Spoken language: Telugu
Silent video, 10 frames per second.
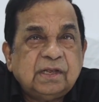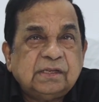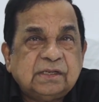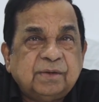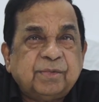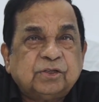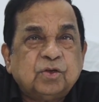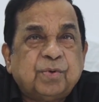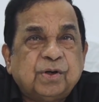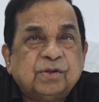ఈ
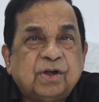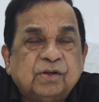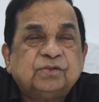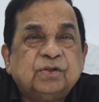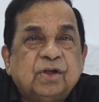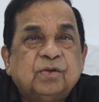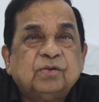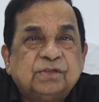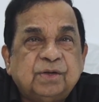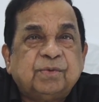సినిమాతో పాటు నడుస్తున్నట్టు
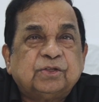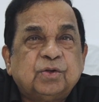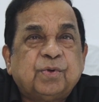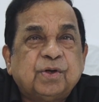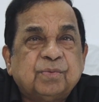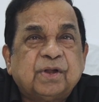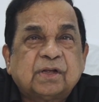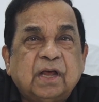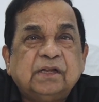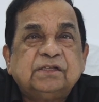సినిమాతో పాటు
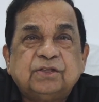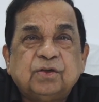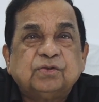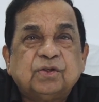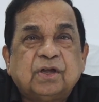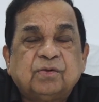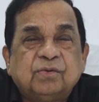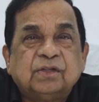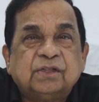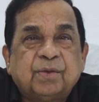మనం కలిసి తిరుగుతున్నట్టు
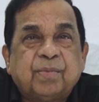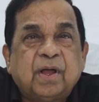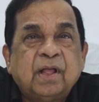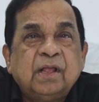ఉంటుంది తప్ప